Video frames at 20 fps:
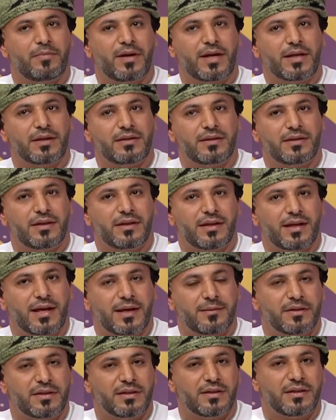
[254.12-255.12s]
بعد
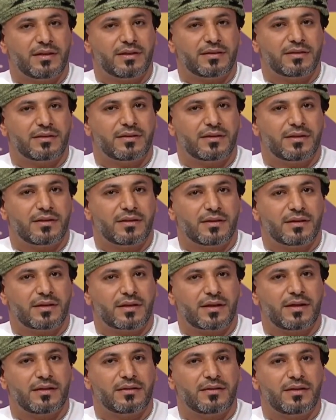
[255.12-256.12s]
العملية
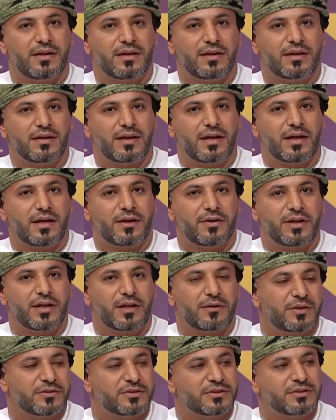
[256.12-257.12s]
قضى حوالي
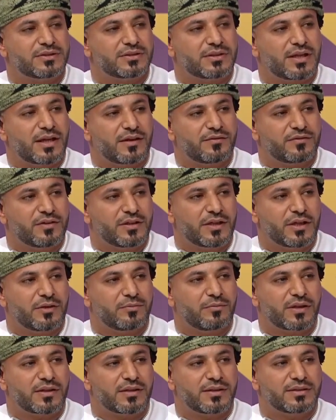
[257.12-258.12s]
24 ساعة في العناية
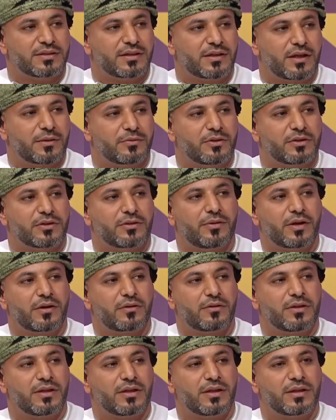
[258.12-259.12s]
المركزة رغم أن
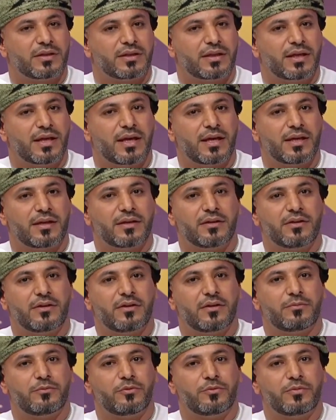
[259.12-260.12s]
توقعنا كان
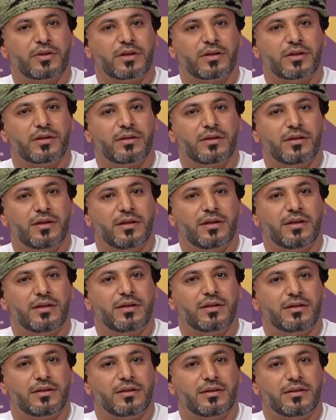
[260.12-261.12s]
أنه ممكن
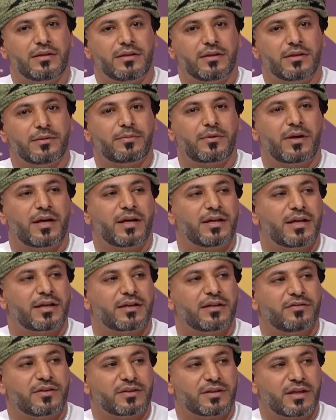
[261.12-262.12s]
يبقى
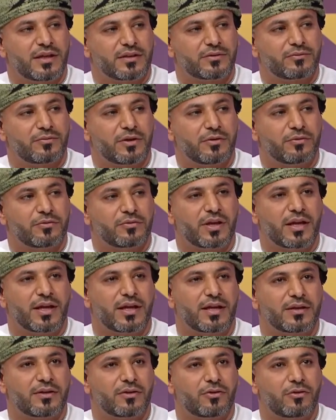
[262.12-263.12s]
هناك لفترة أطول
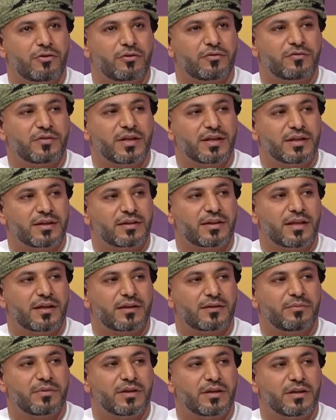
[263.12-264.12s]
وكان خوفنا
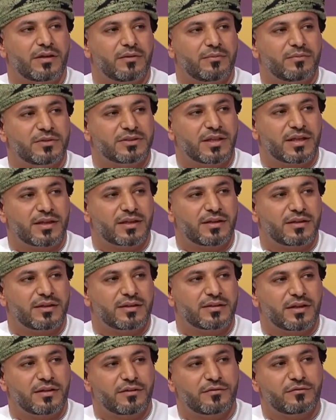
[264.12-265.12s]
أكثر من المشاكل
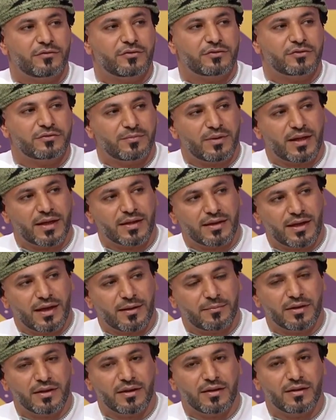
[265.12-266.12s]
التنفس بعد
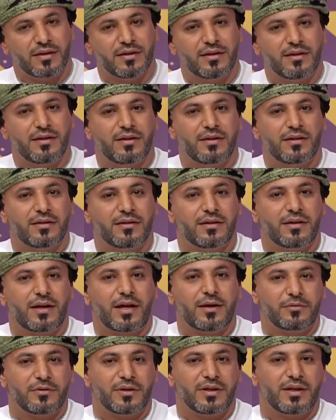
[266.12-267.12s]
العملية مم.
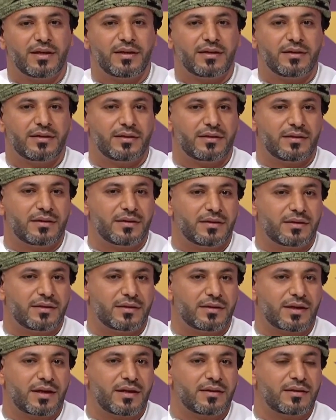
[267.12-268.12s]
الحمد لله
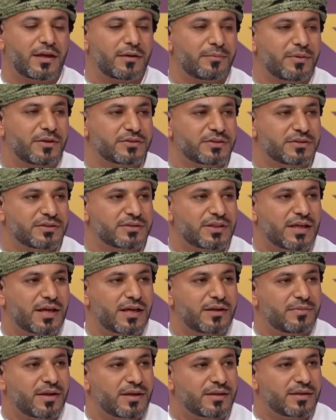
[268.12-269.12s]
آه، قضى 24
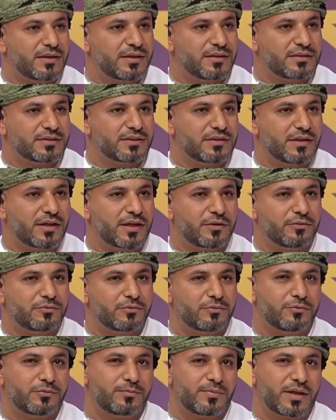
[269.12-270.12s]
ساعة بعدها الجناح
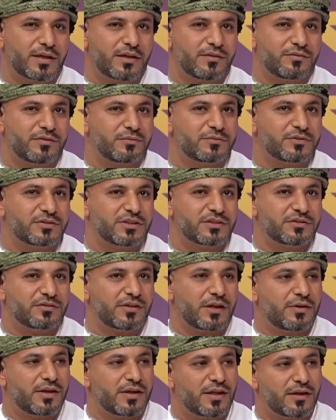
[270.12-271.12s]
وبقى في
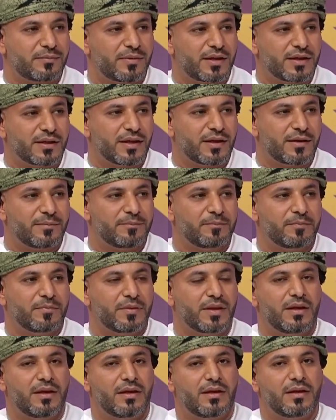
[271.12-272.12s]
المستشفى حوالي أربع أيام
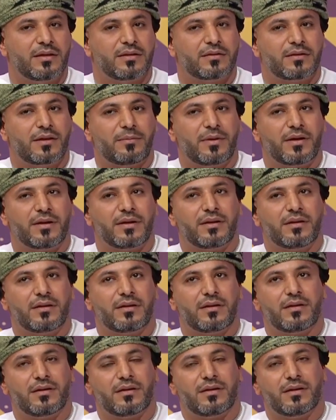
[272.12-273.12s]
نعم. طبعا
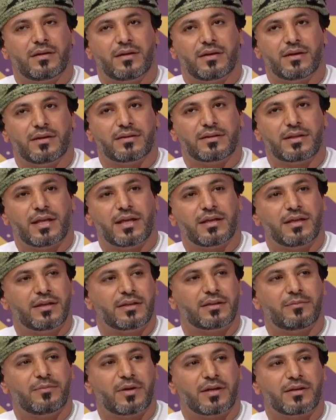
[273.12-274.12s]
آه،
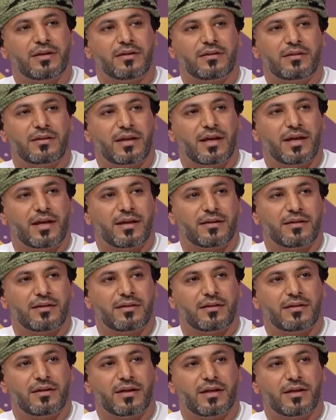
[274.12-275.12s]
تهيئة المريض كان
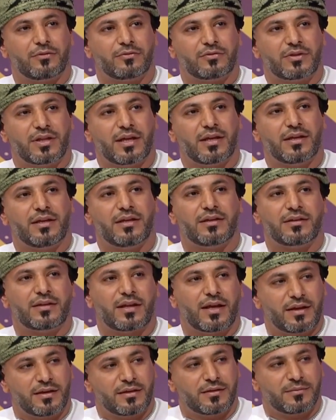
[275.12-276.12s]
أو تهيئة
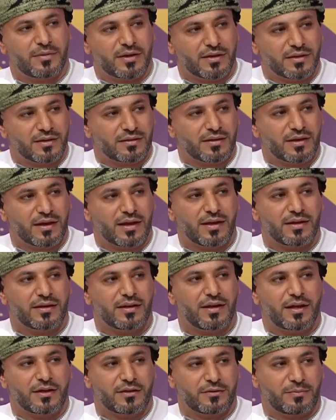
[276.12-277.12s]
أهل المريض
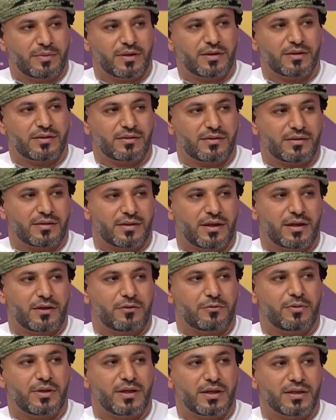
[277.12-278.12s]
كان أكبر
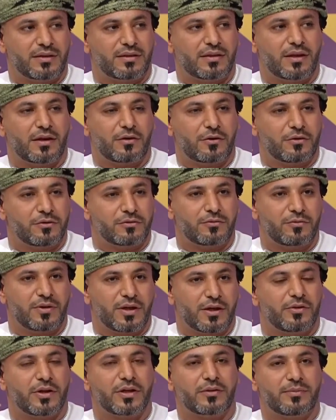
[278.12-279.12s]
أو تحدي. أكثر
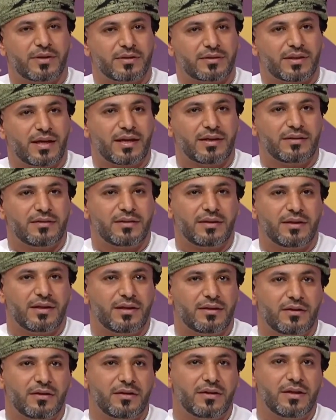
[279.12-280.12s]
خطوة أو أكبر تحدي
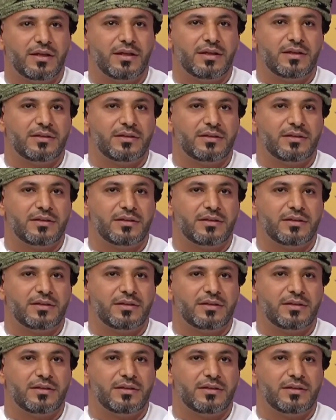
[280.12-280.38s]
لأنه